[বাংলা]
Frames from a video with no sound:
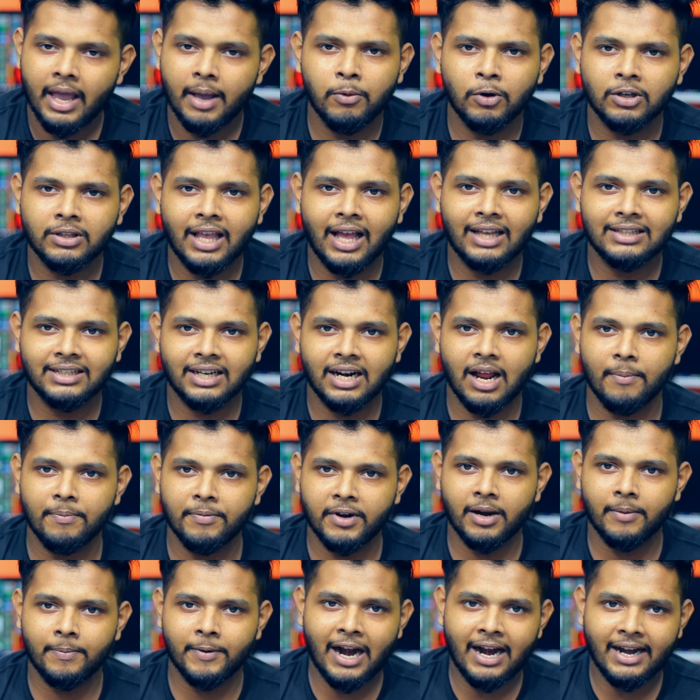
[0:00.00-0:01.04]
এবং তাছাড়া
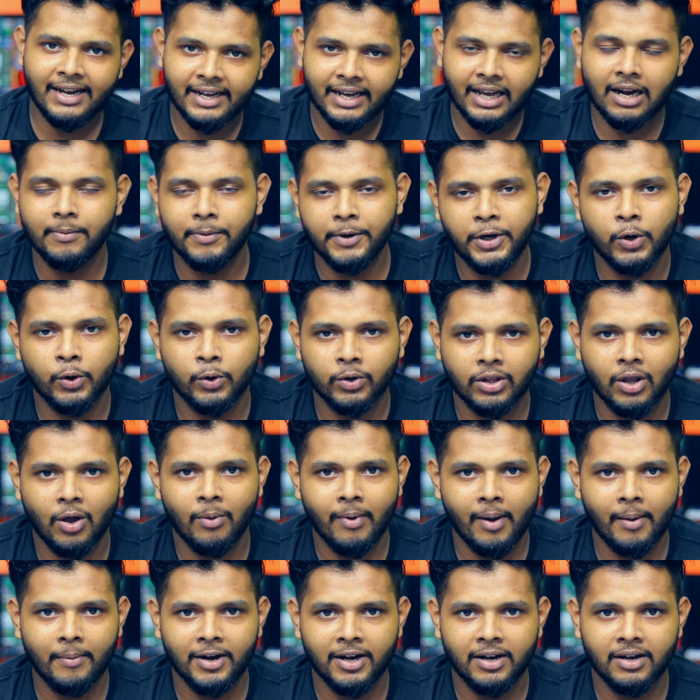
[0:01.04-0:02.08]
আপনি এর প্র্যাকটিক্যাল ভিডিও
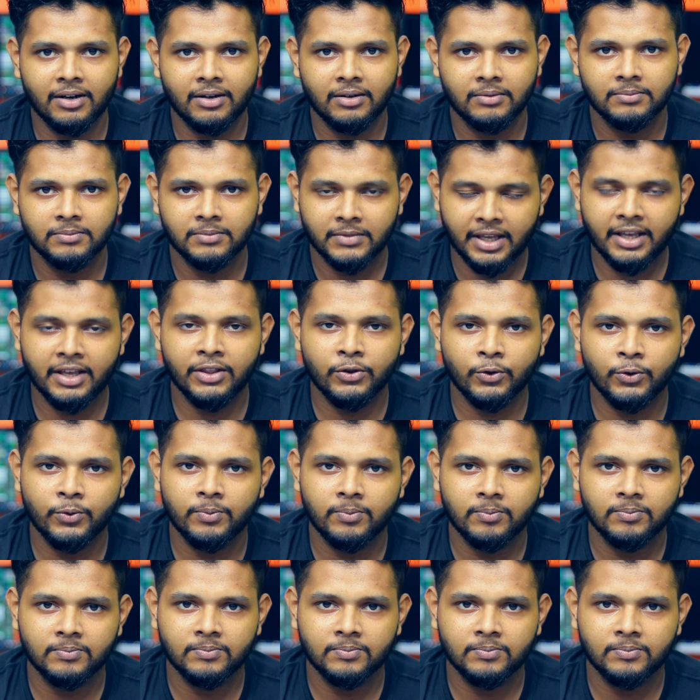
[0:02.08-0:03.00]
কোথাও পাবেন না কিন্তু